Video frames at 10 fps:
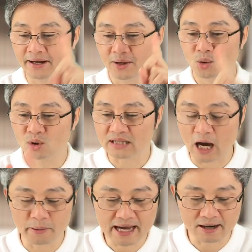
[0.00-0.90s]
ลูกเต๋า
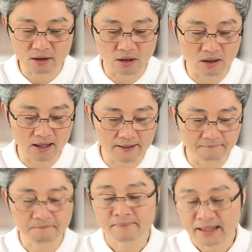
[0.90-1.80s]
พยากรณ์
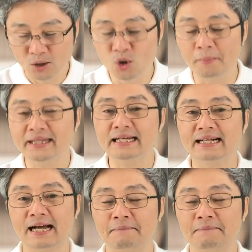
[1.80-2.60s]
รวมไปถึงนะครับ